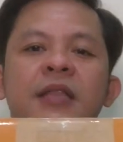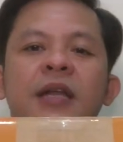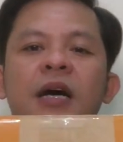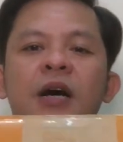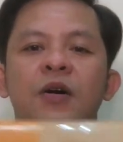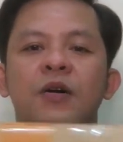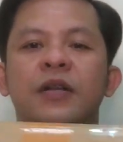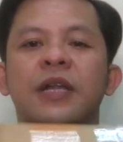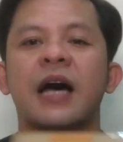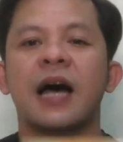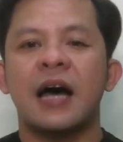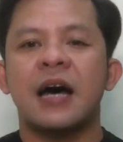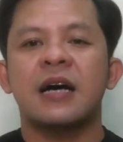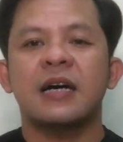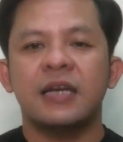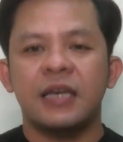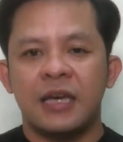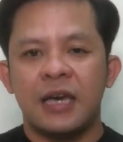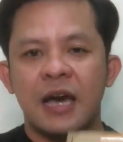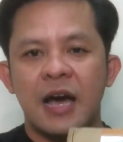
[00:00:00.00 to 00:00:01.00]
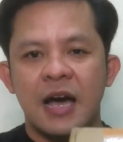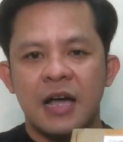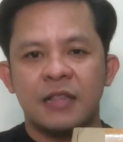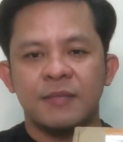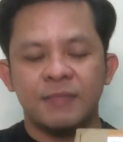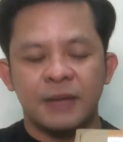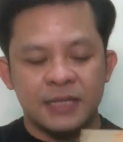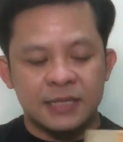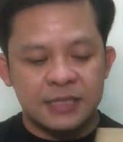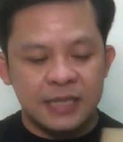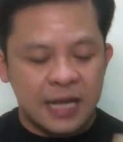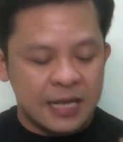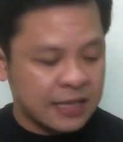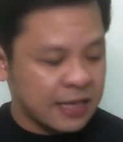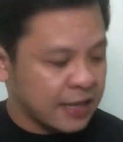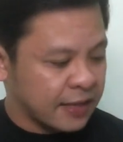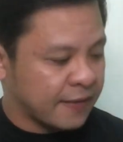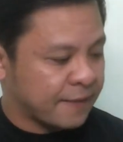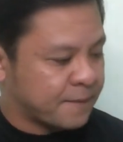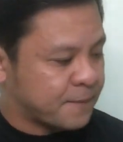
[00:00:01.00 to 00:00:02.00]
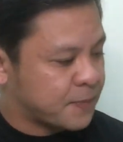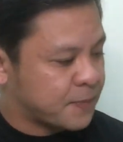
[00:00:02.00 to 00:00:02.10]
na kahon ang i-unbox natin.